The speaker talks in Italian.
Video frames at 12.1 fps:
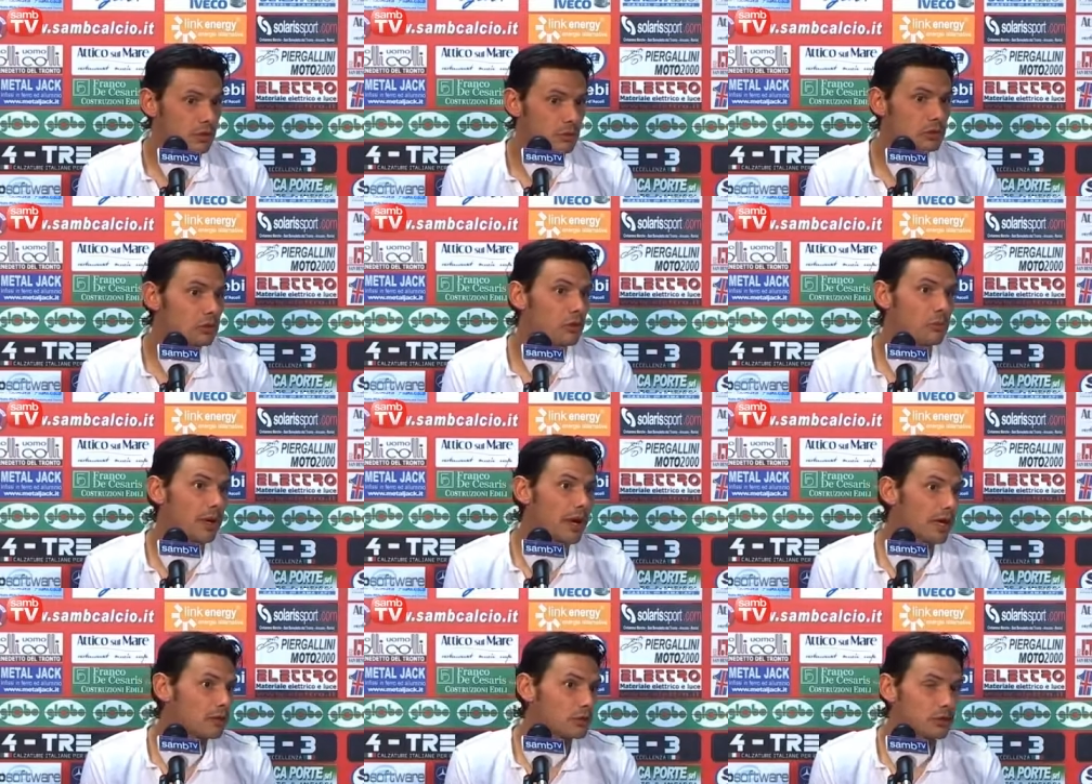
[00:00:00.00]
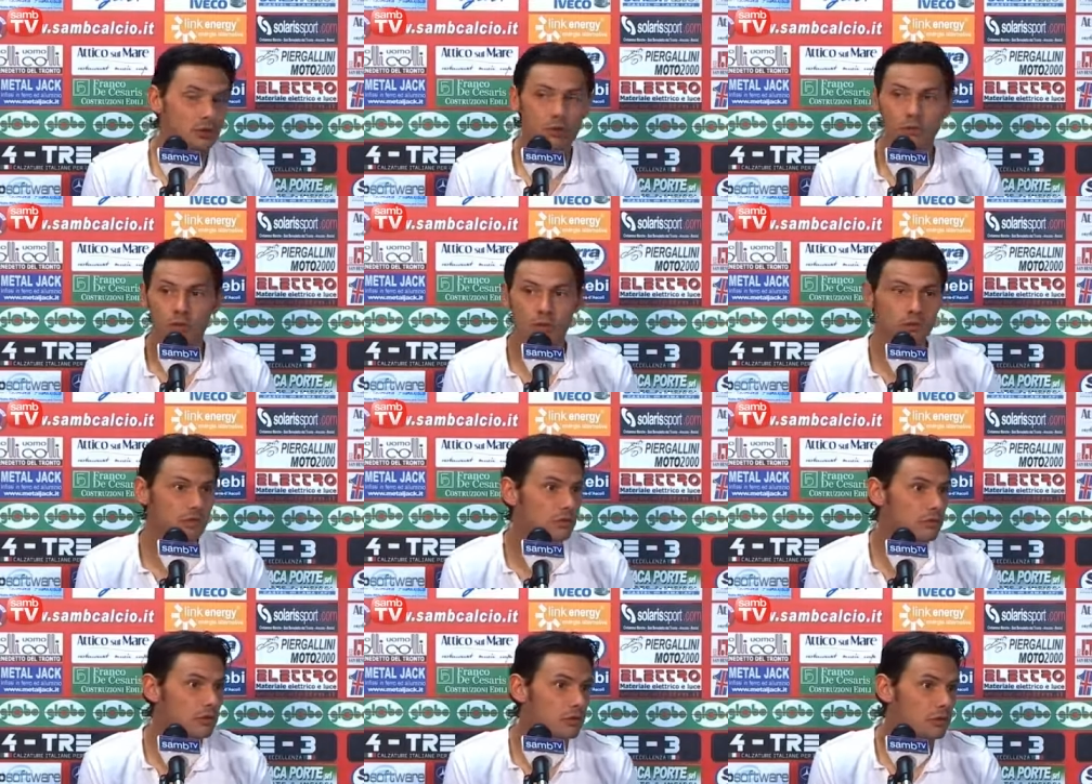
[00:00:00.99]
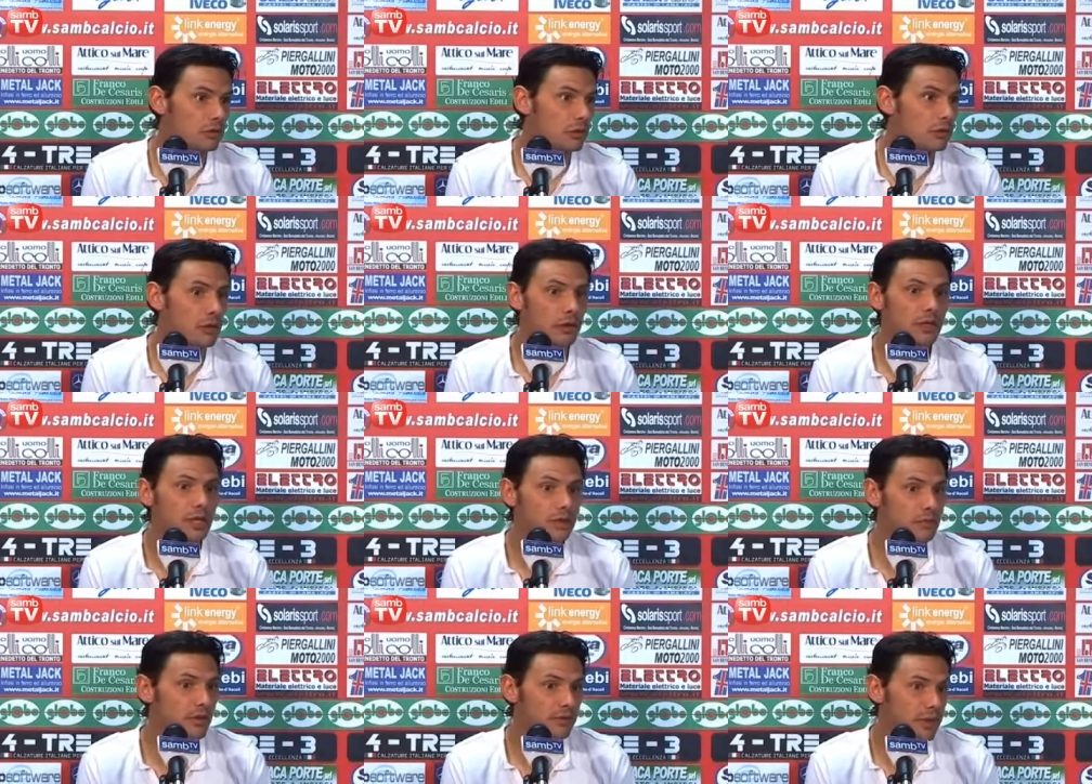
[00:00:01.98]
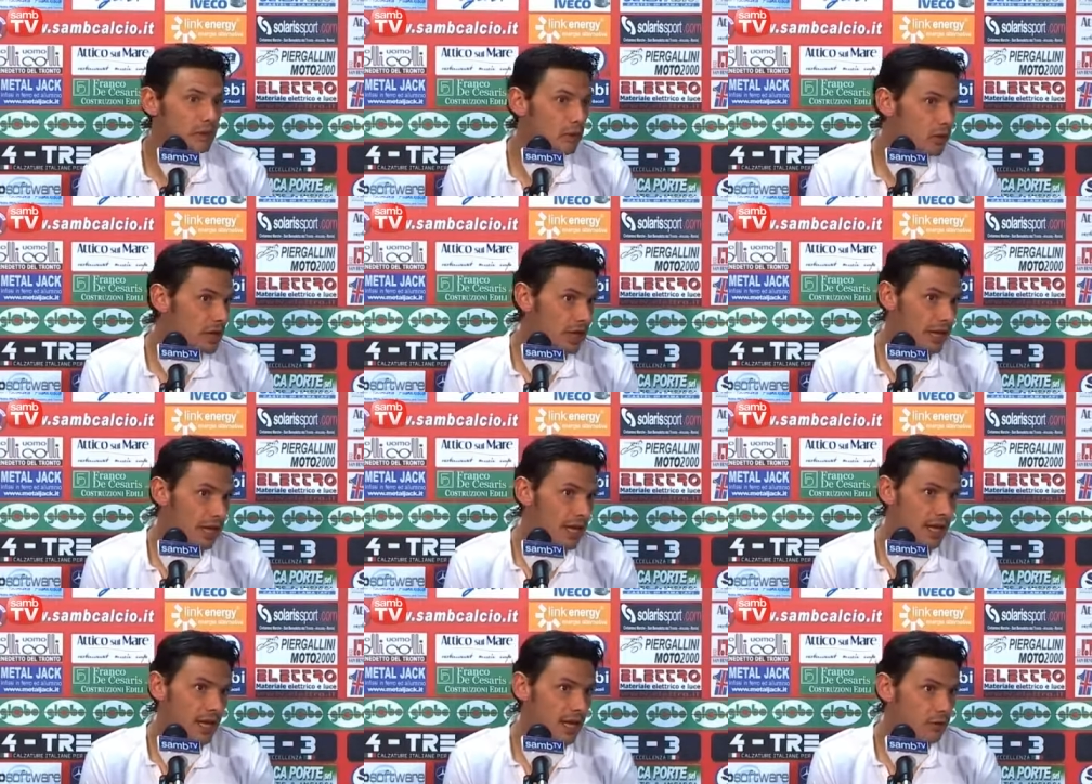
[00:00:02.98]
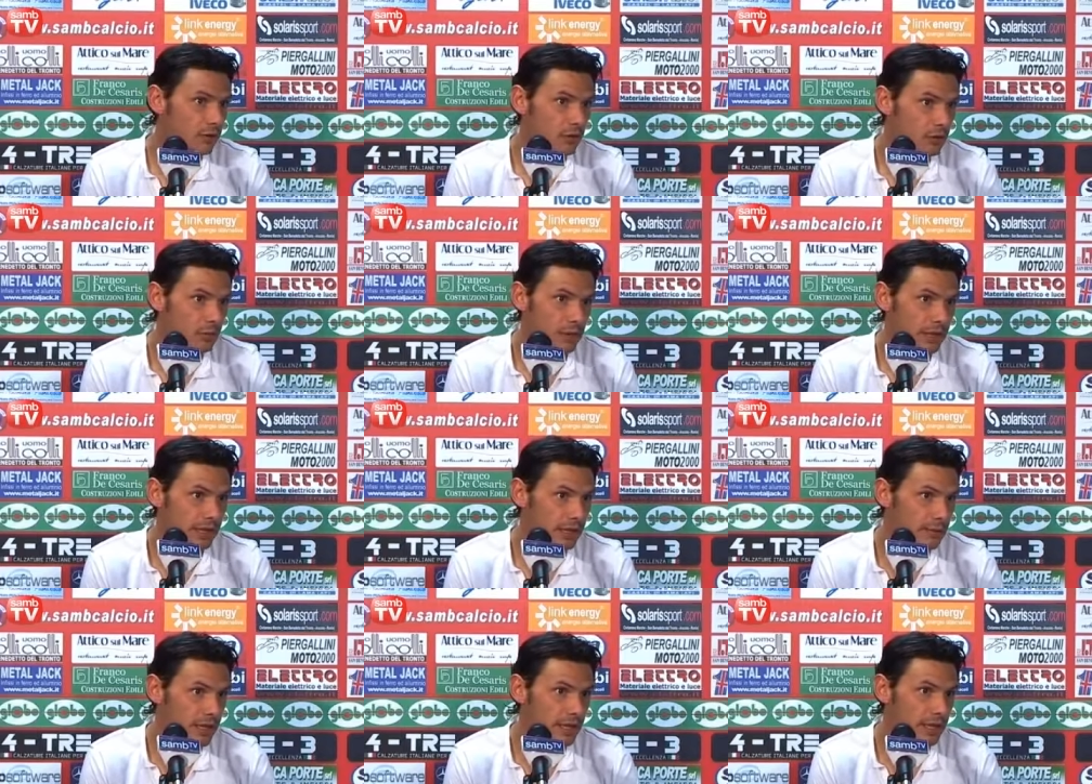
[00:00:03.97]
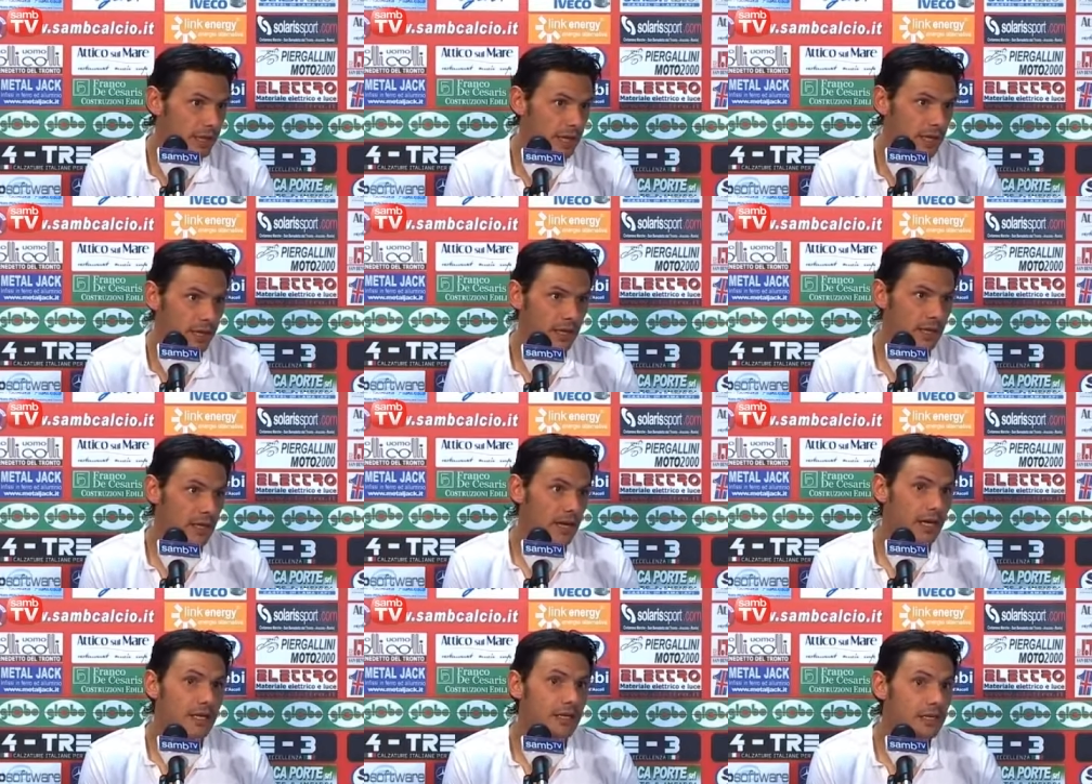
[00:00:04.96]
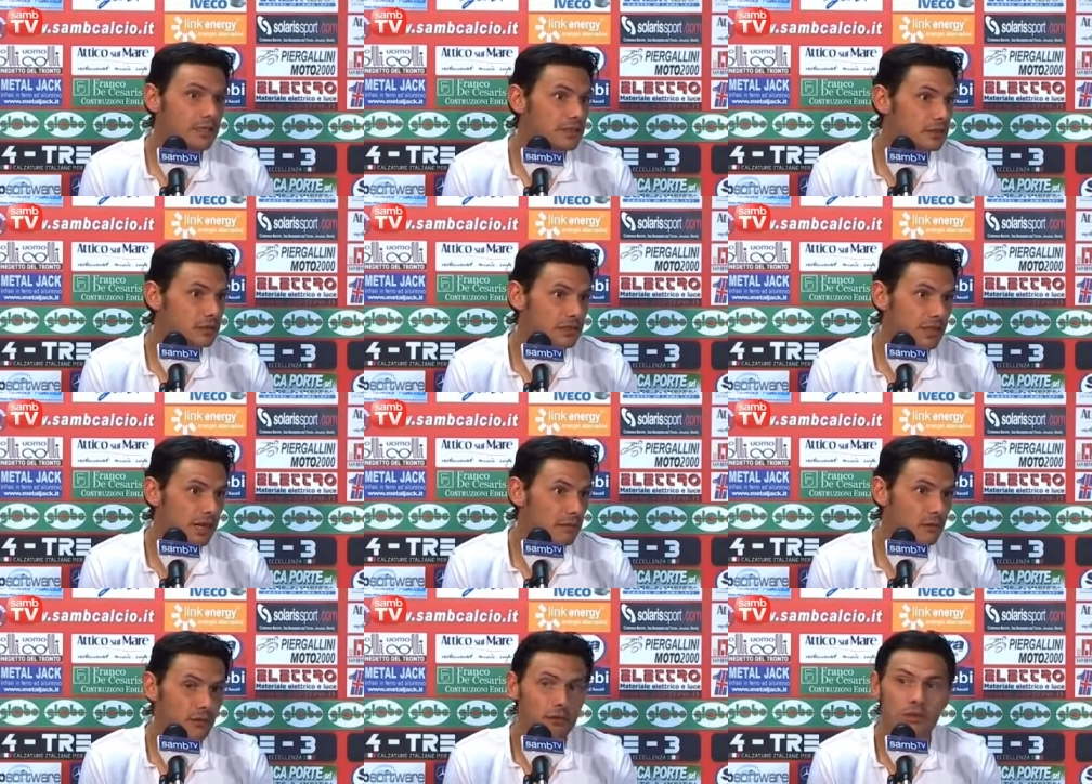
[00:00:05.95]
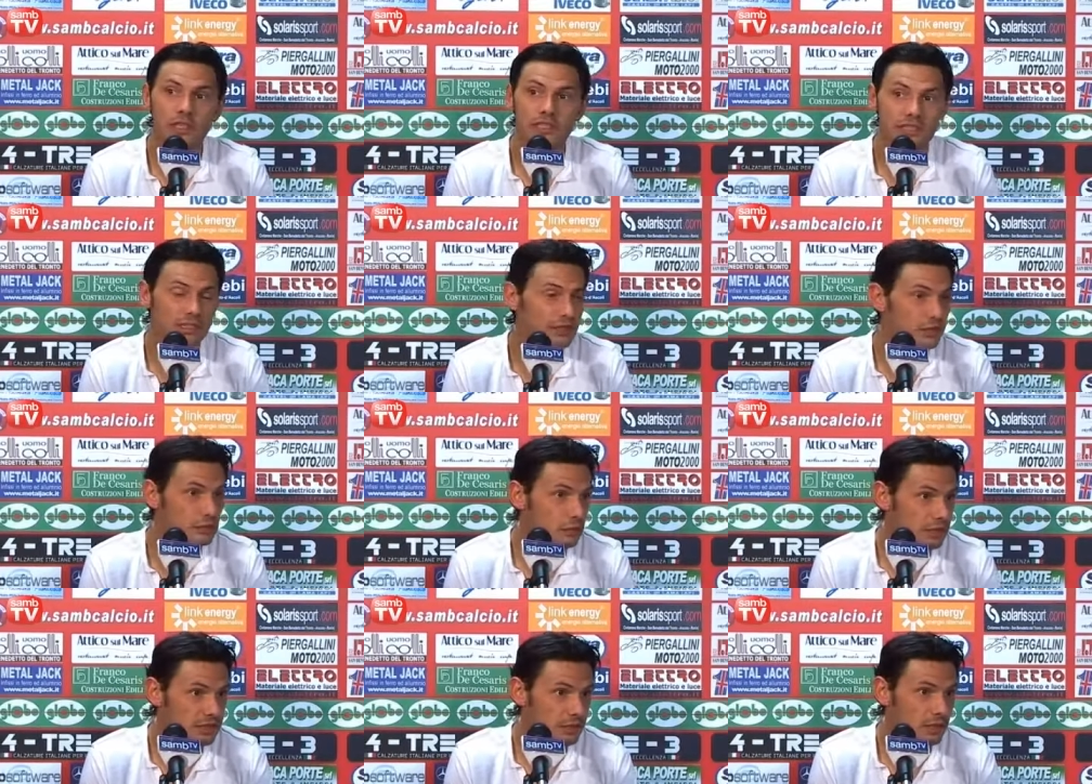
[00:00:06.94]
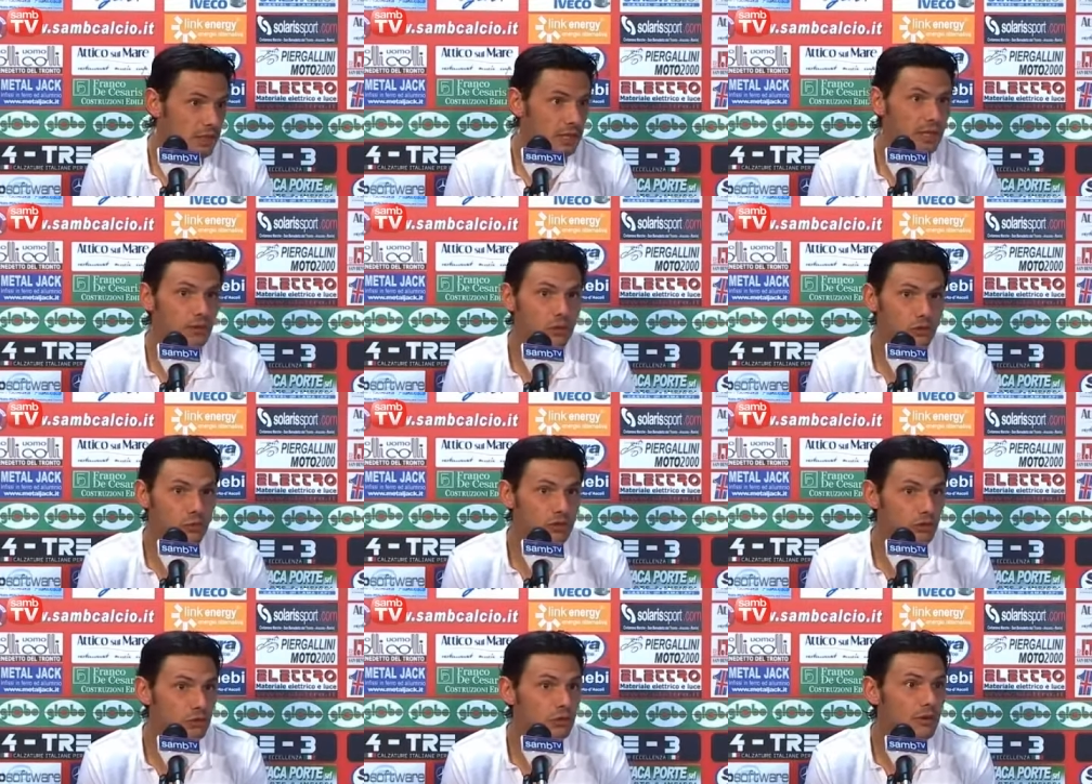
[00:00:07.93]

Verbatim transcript: questo l'ho imparato quando, stavo, quando, ero andato a Manfredonia, che ero praticamente all'inizio, stavo nelle stesse situazioni quando mi sono